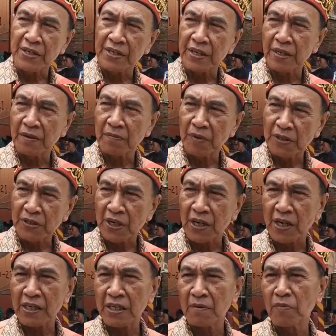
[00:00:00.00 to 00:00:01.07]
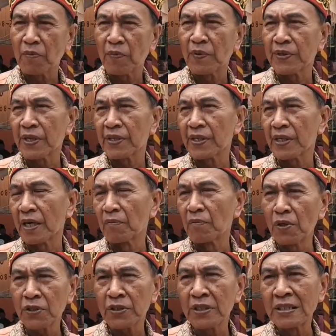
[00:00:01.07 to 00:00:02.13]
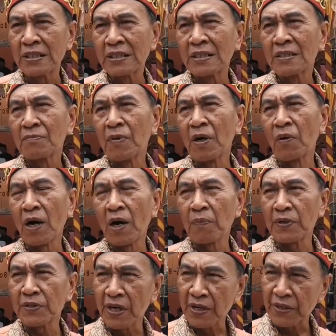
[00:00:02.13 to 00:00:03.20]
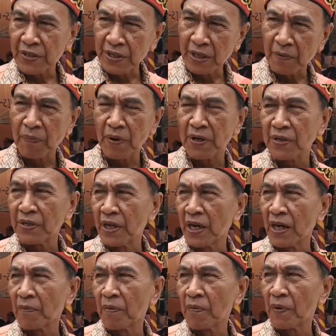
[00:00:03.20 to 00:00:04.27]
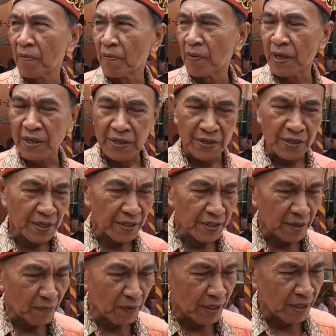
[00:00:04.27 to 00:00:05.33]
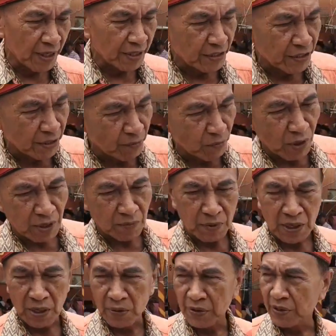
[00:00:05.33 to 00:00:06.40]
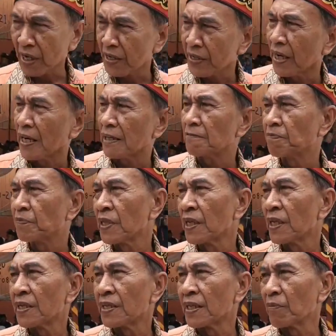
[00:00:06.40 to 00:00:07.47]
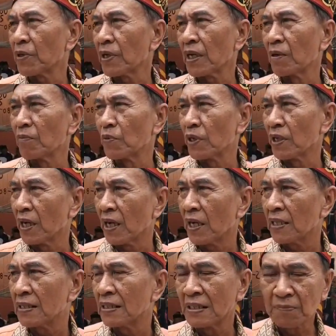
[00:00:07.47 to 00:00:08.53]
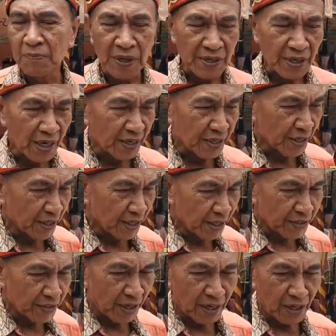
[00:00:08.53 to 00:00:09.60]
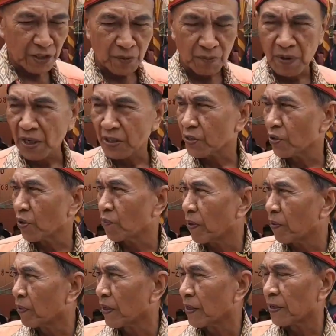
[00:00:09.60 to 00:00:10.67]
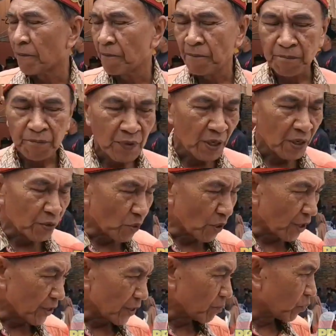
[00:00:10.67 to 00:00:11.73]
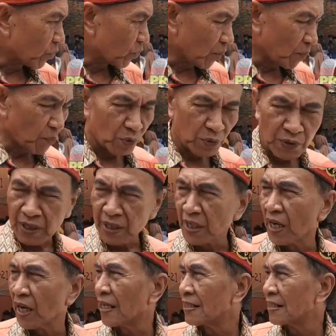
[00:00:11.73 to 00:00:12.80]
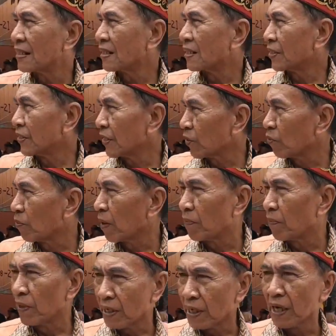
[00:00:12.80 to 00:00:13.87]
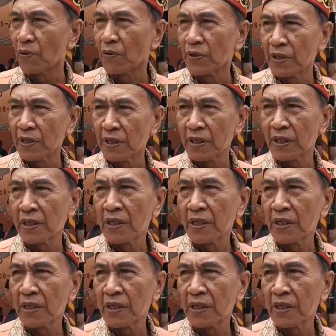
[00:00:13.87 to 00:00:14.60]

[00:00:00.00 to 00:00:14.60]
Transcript: dari masyarakat Kabupaten Tenggamus bahwa apa jadi, apa iya, apa bagaimana. Karena kita melihat kesibukan beliau di Tangerang. Namun alhamdulillah pada hari ini tanggal 11 November 2023 di rumah beliau di